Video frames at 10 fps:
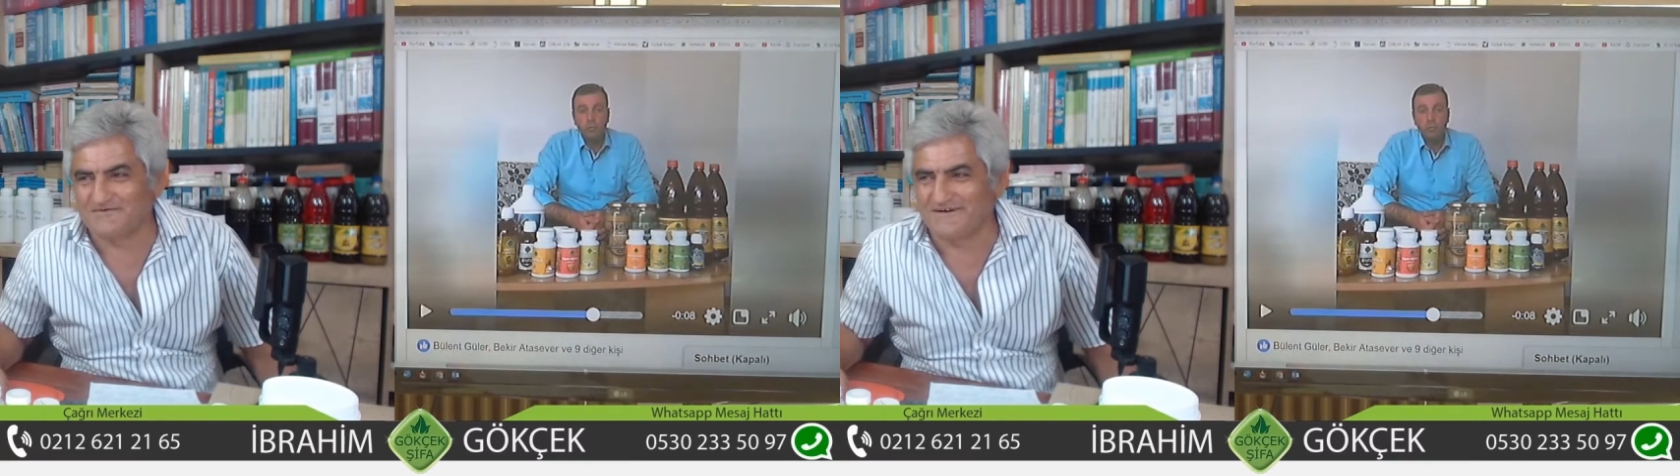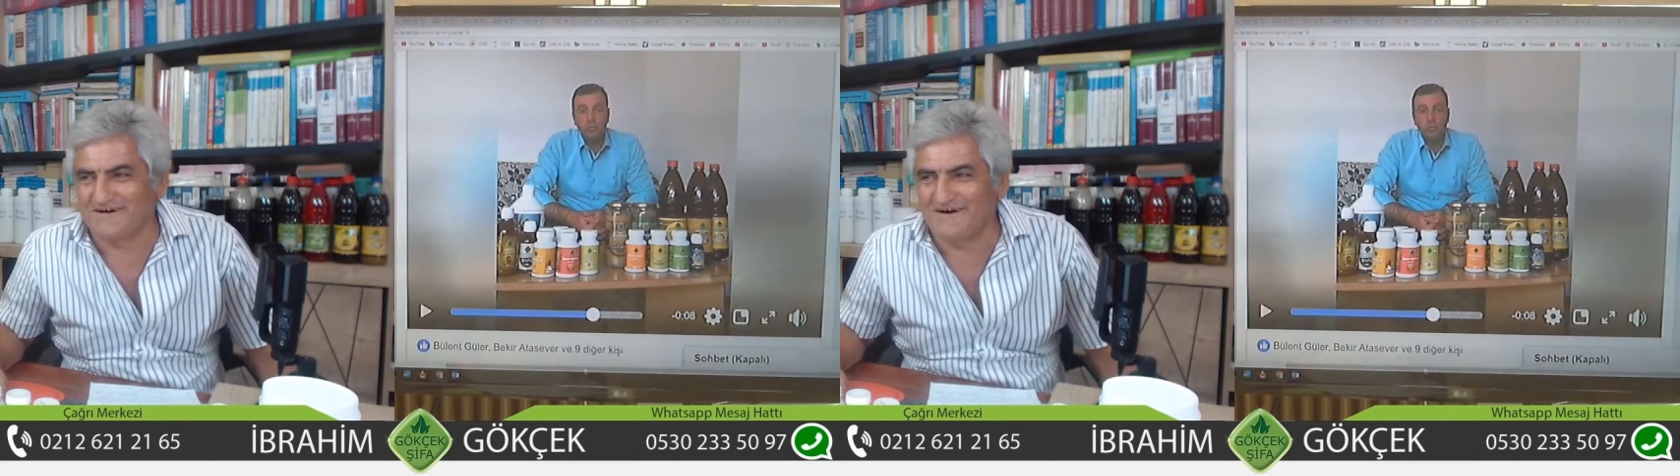
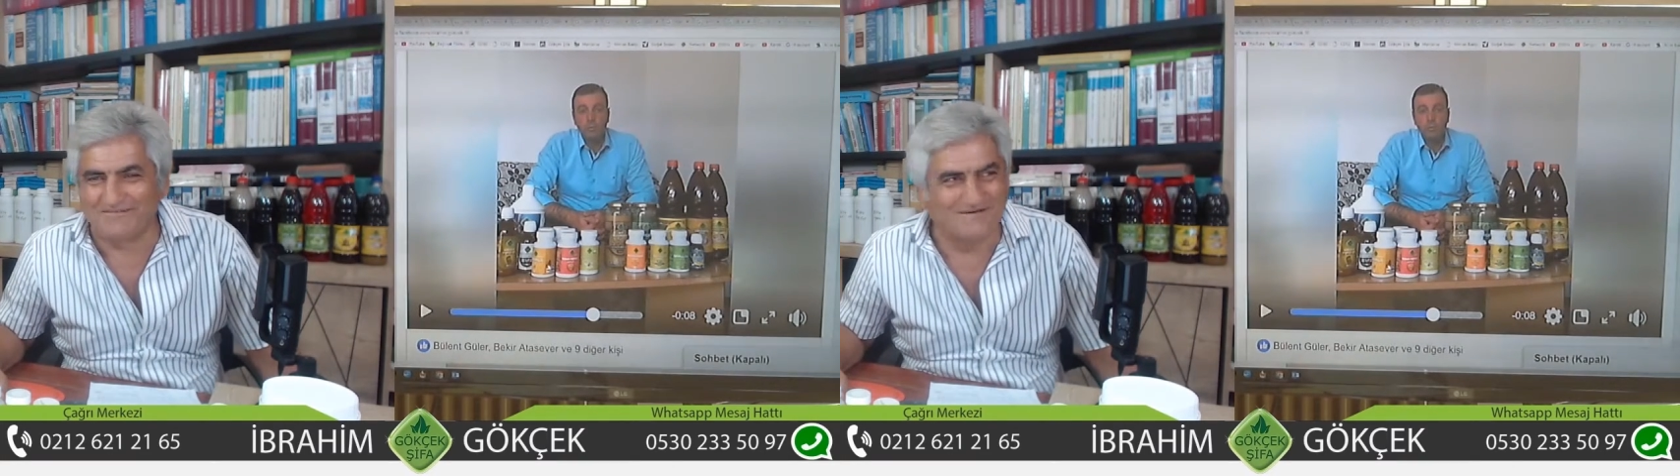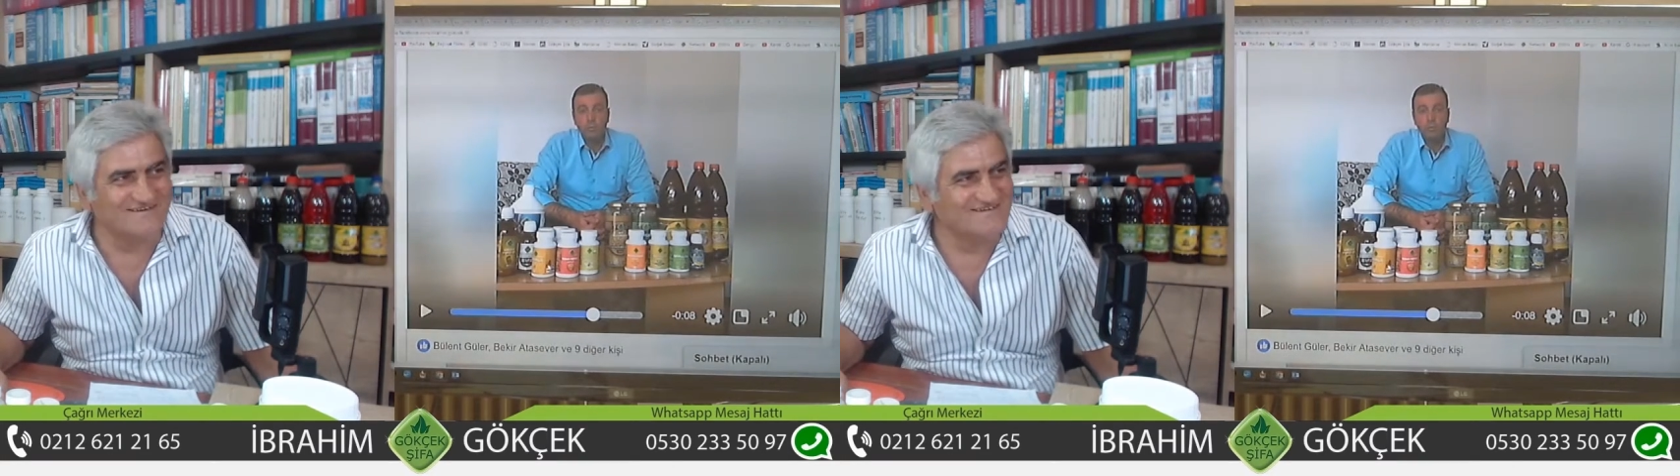
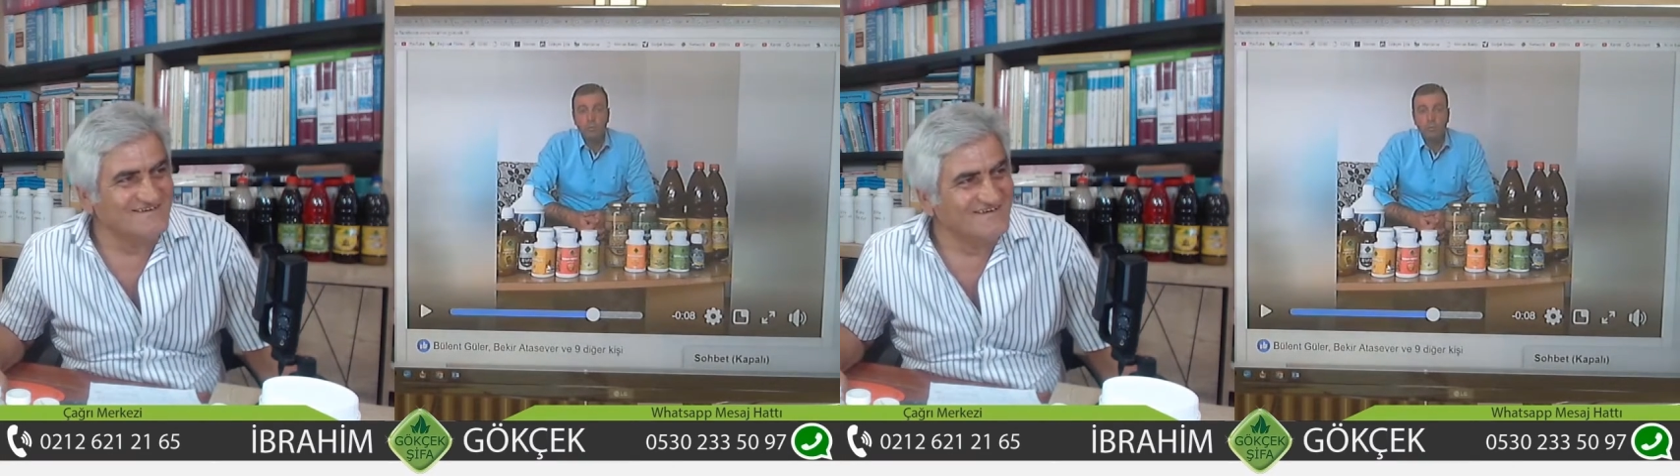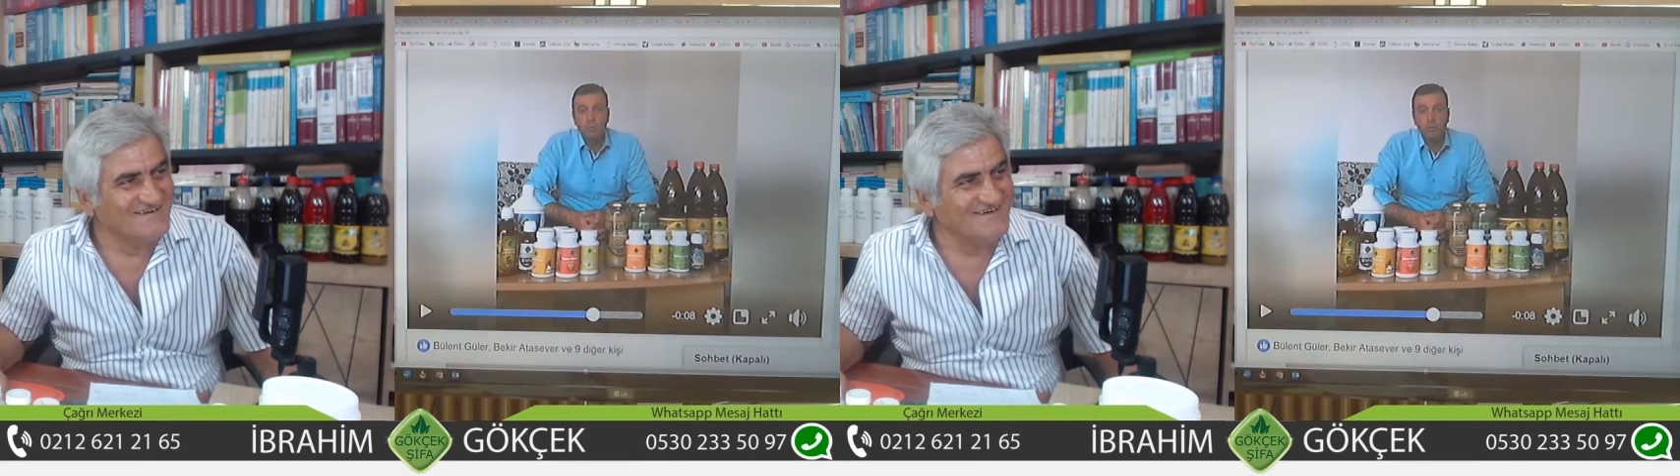kalmaz.
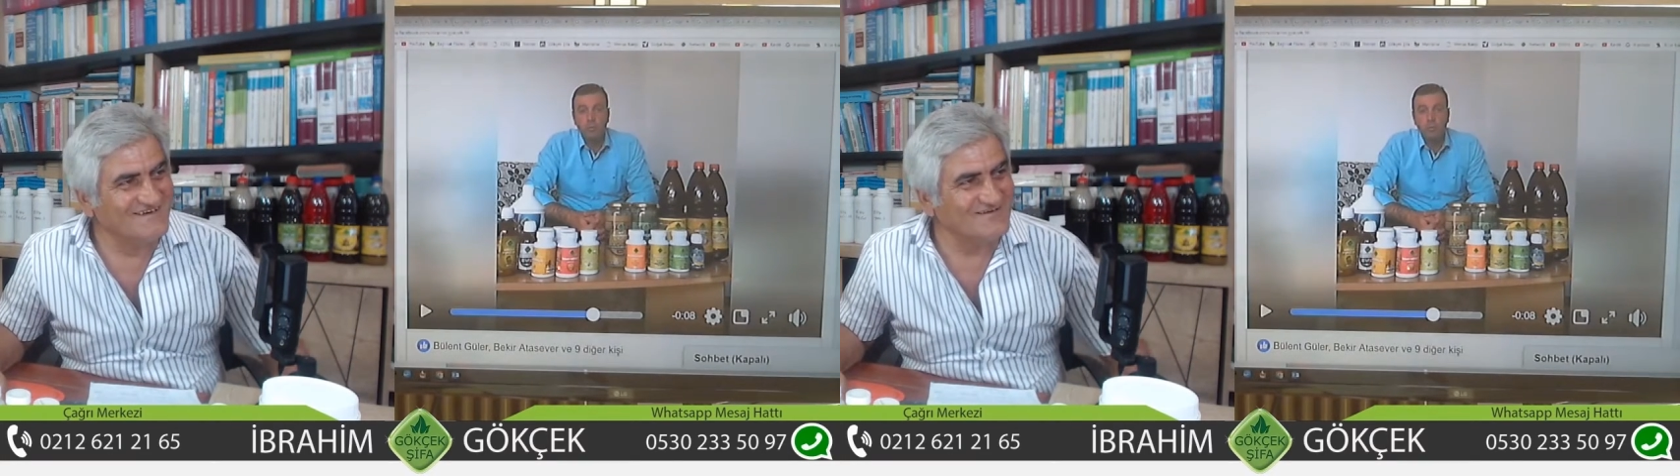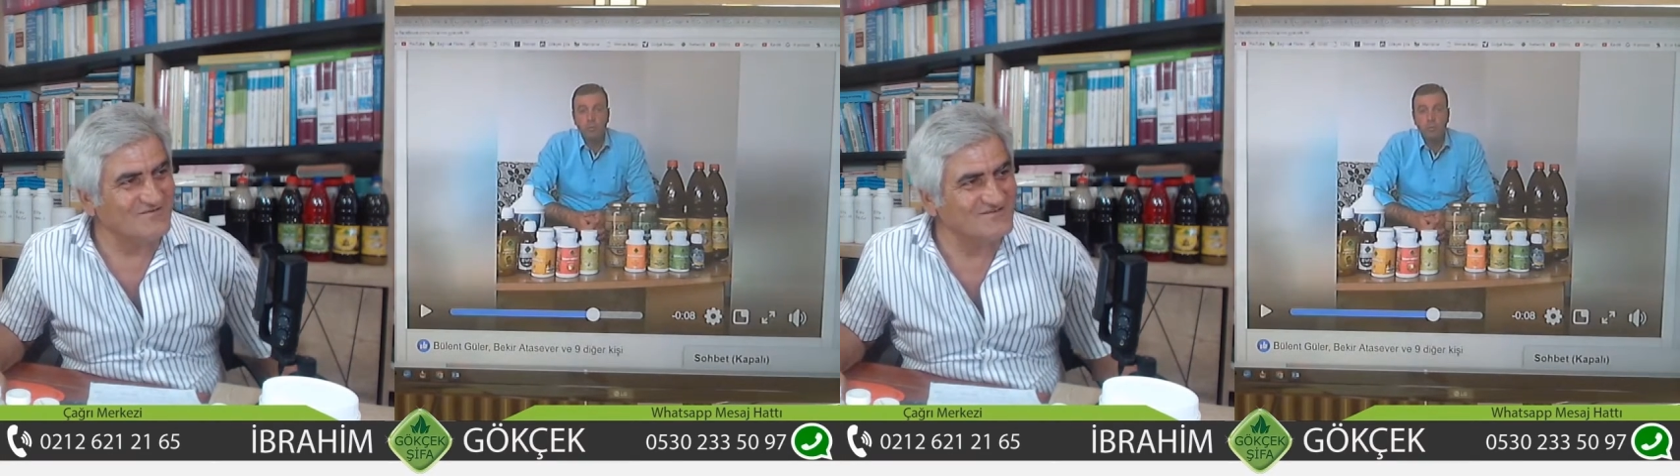Adam 10